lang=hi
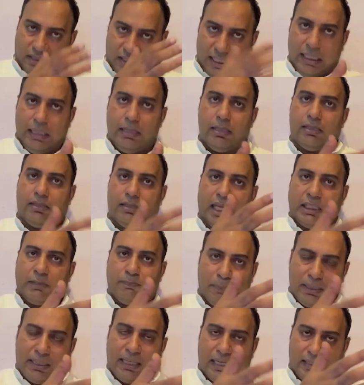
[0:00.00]
सीन दस
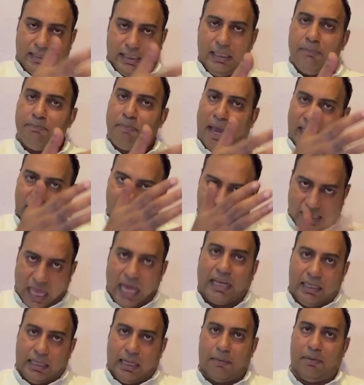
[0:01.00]
पंद्रह सीन
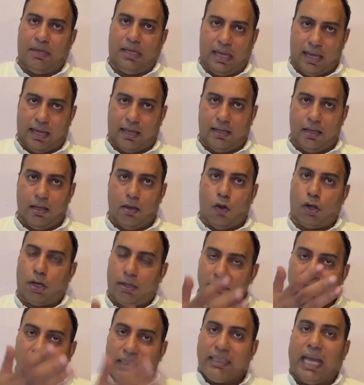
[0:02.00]
पाकिस्तान के भी हैं और
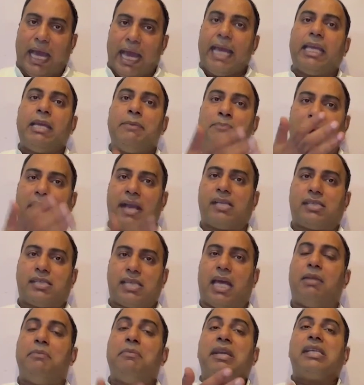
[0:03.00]
हमने दिखाया कि
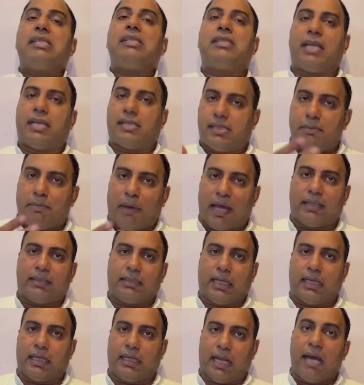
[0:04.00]
पाकिस्तान में किस तरह से
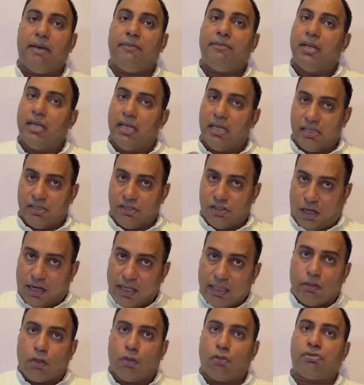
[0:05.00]
भारत के खिलाफ
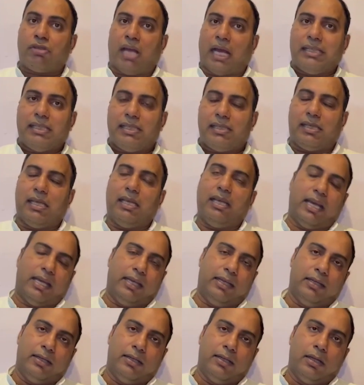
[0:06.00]
षड्यंत्र और साजिश की
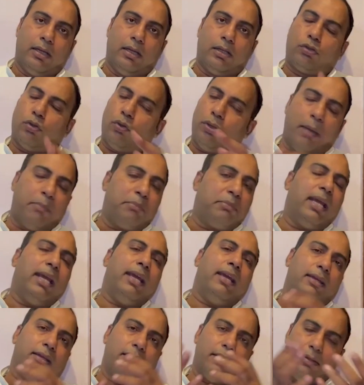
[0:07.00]
गई तो हमने
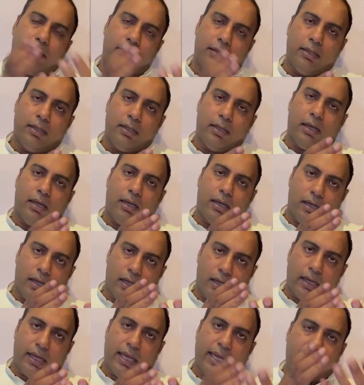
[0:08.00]

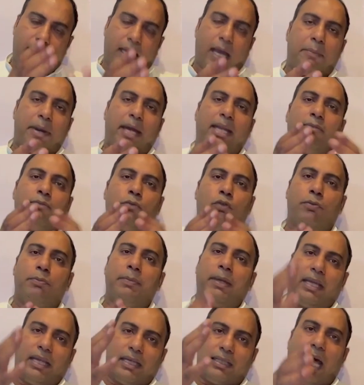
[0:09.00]
एक हमारी मूवी
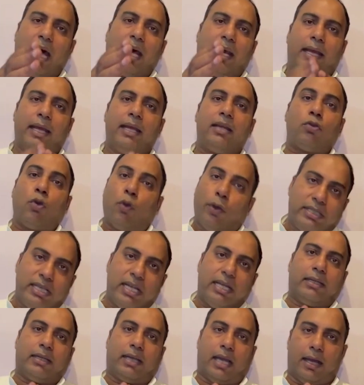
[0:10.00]
में किरदार है रो
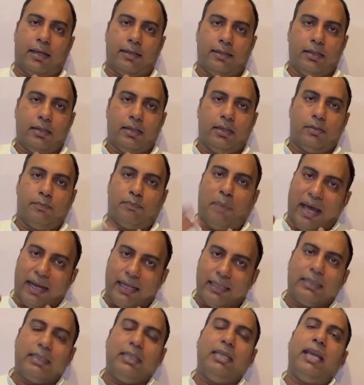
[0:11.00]
एजेंट का
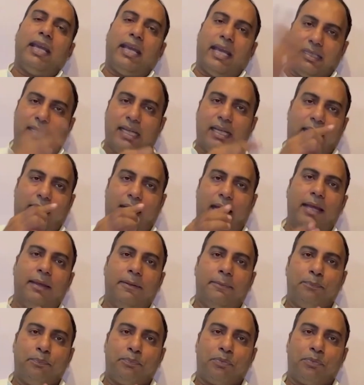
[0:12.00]
भारत की एक एजेंट है